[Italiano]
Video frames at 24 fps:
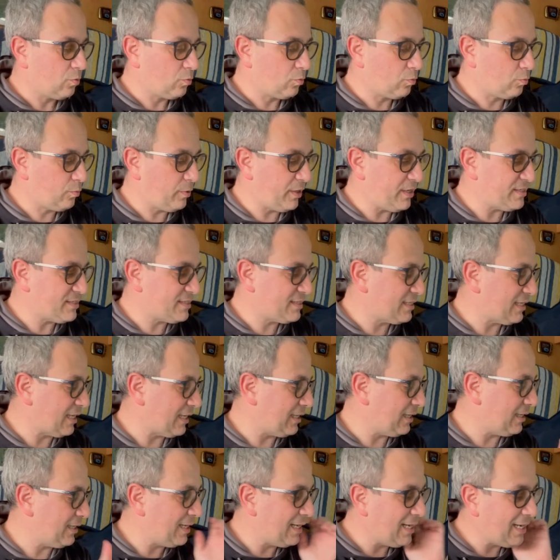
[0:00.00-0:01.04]

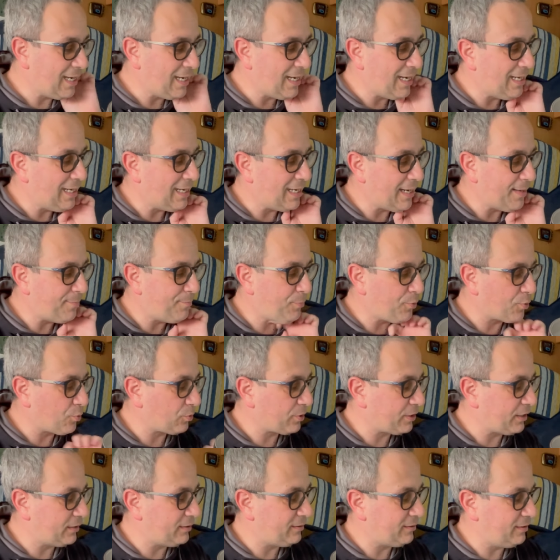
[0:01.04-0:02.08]
questa è la
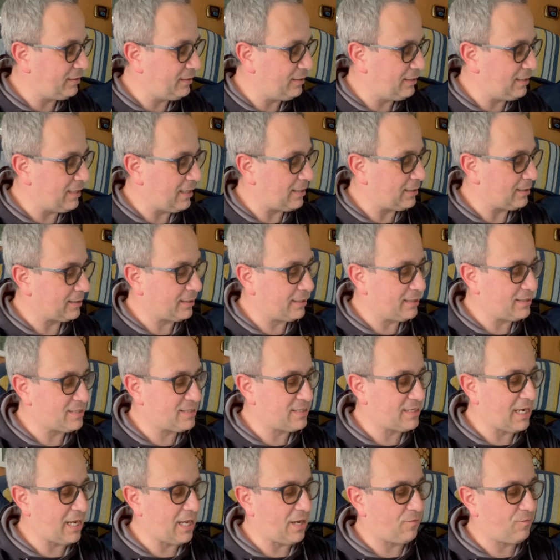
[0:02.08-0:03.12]
brocchettina che
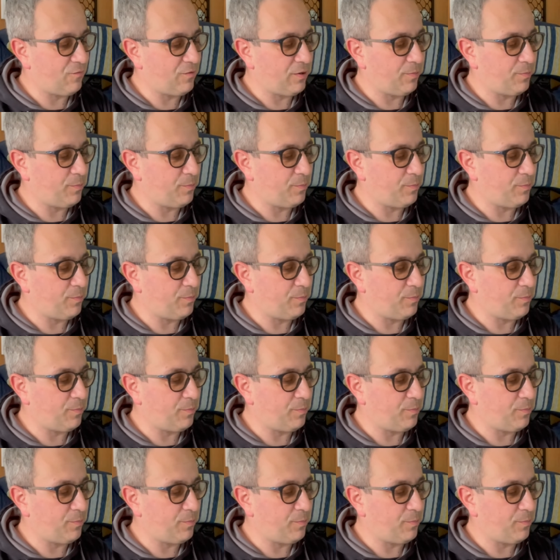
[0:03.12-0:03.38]
serve